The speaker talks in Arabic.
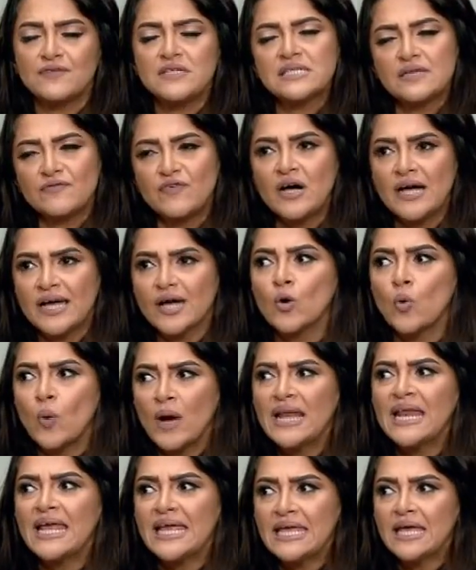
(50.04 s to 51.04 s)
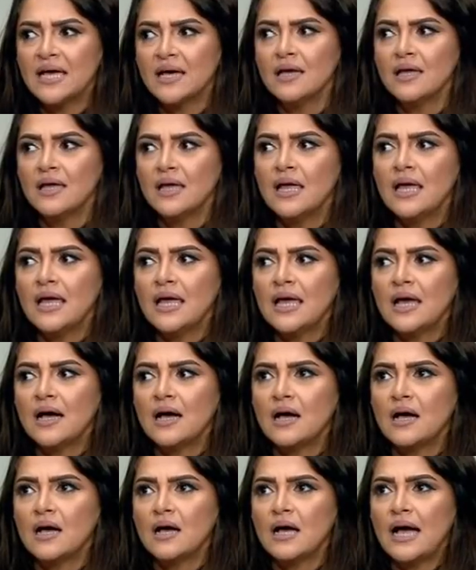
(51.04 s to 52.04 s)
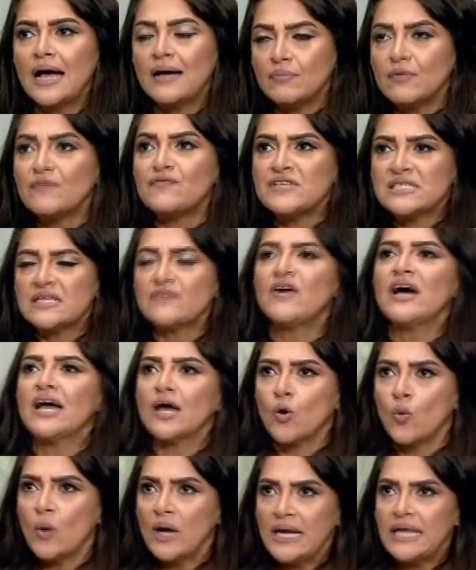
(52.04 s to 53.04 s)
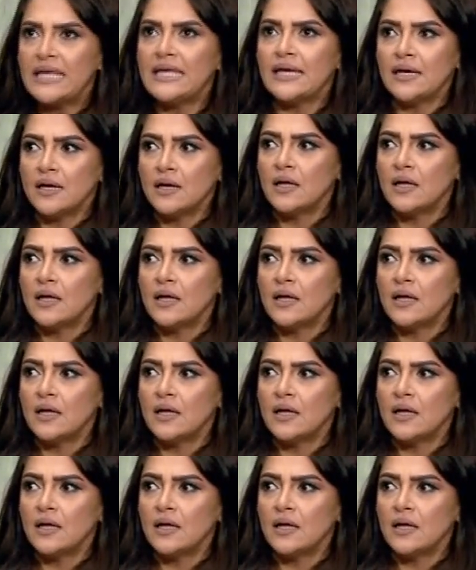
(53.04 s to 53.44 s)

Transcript: انا في صفحه اخوانيه حجبها في صفحه اخوانيه مش